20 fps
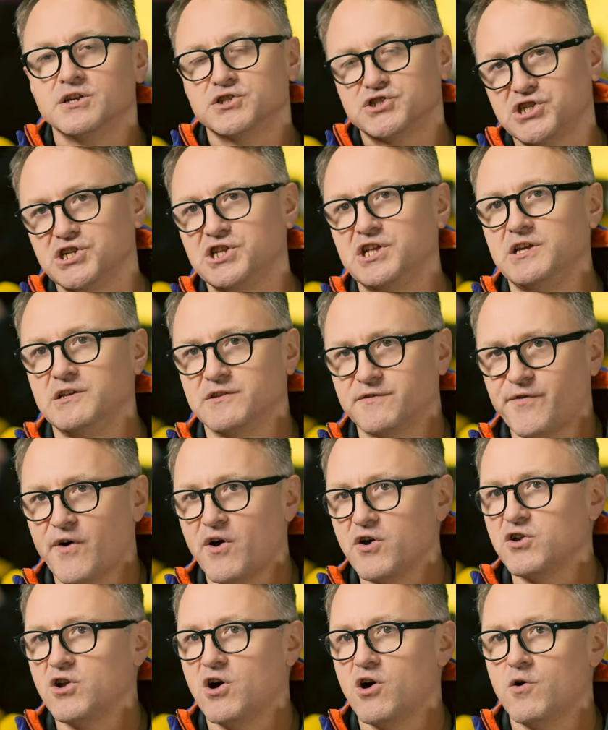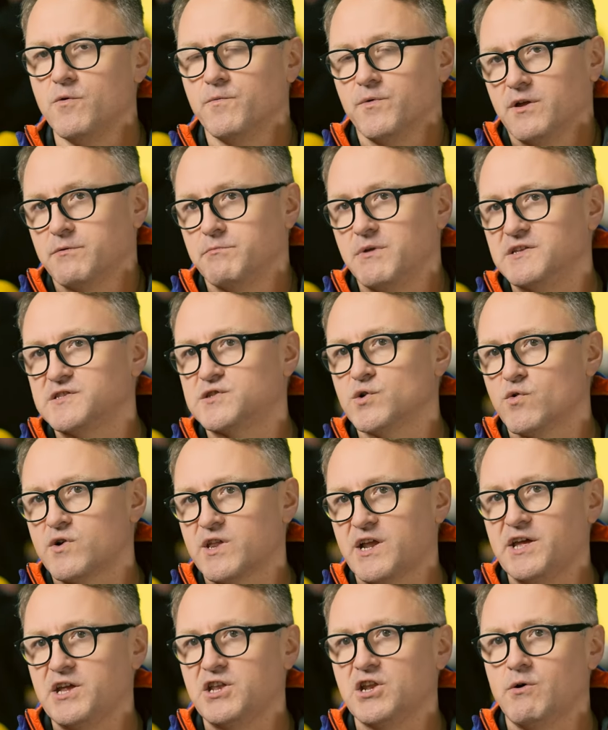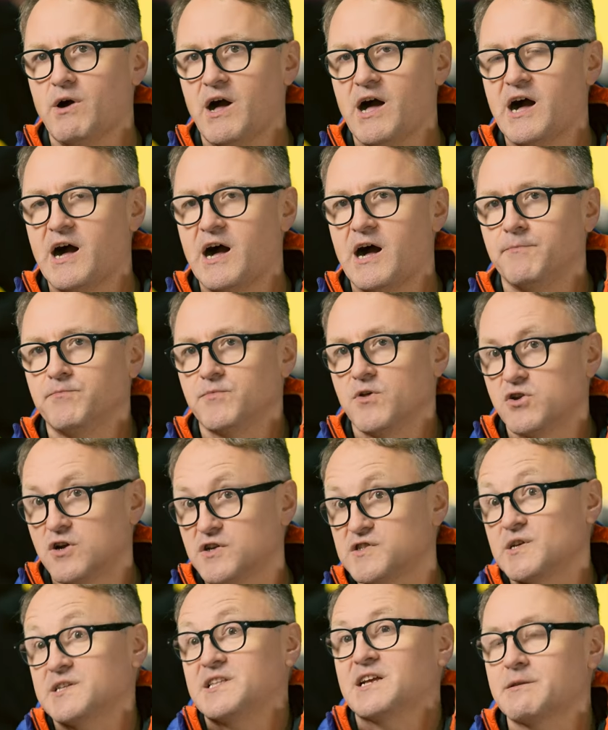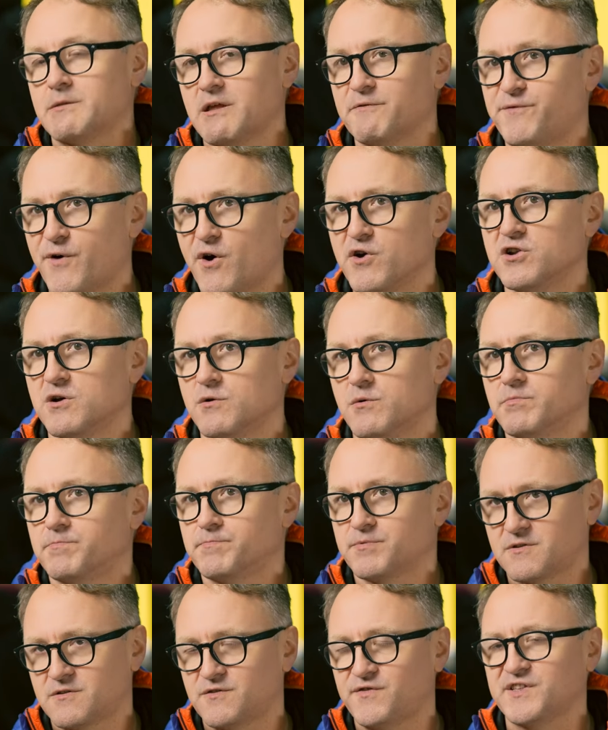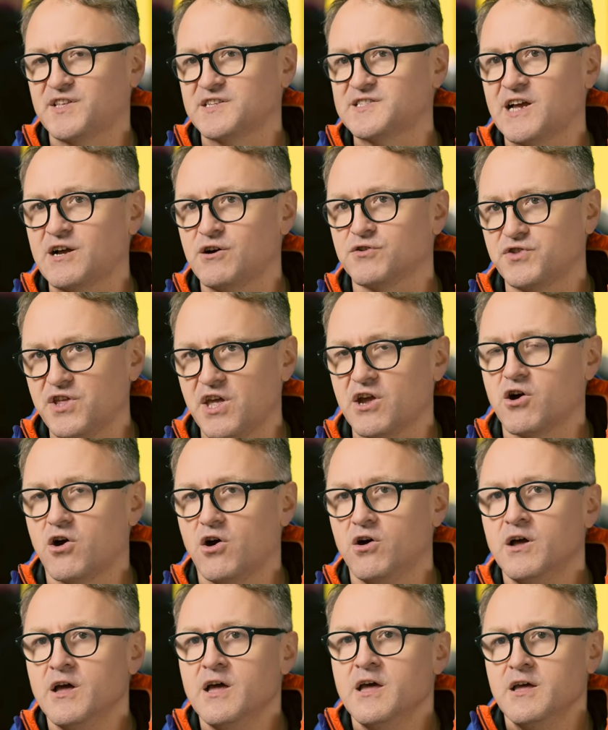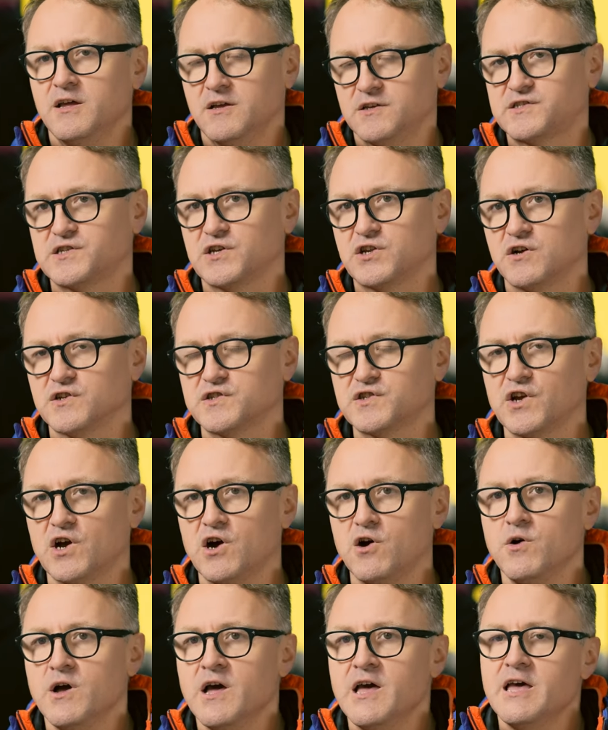czyli z wojną między Ukrainą a Rosją, tak naprawdę wojną świata zachodniego z Rosją.